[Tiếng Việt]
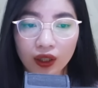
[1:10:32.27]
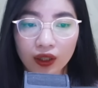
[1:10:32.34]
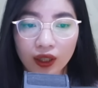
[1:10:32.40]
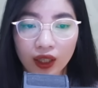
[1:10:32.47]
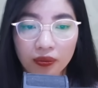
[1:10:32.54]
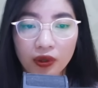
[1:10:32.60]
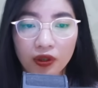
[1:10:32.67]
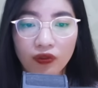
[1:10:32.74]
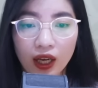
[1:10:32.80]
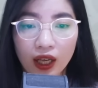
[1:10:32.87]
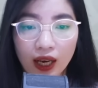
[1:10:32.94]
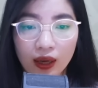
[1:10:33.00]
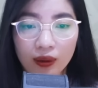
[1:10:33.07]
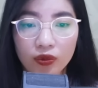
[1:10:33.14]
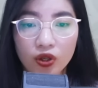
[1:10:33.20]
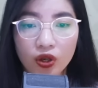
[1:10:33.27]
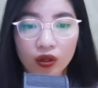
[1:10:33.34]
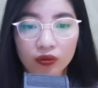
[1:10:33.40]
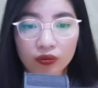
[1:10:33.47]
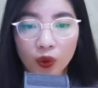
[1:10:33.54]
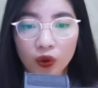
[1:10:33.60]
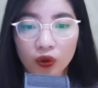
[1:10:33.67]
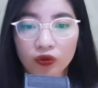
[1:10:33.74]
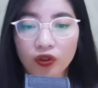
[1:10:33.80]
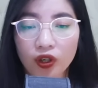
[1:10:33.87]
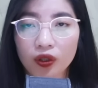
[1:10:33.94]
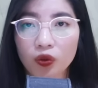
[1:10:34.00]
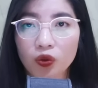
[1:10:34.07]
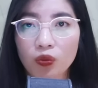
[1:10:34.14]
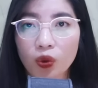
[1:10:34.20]
nên mới phải làm trọn bổn
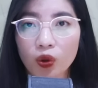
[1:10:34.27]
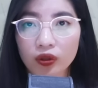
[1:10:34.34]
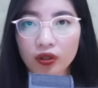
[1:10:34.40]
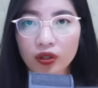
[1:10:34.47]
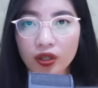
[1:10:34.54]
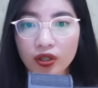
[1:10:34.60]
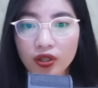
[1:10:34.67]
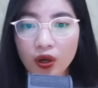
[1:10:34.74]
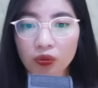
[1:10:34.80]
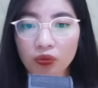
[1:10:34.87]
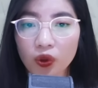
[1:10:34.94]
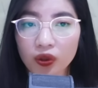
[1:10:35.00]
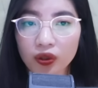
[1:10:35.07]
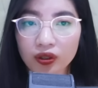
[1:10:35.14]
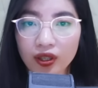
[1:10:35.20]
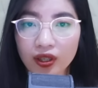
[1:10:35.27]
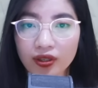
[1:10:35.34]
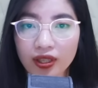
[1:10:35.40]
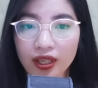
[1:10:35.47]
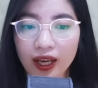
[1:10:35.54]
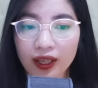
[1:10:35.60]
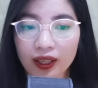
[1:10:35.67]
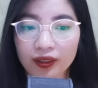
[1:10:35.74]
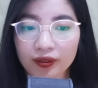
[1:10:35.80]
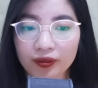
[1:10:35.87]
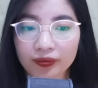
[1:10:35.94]
phận của một người chồng, một người cha.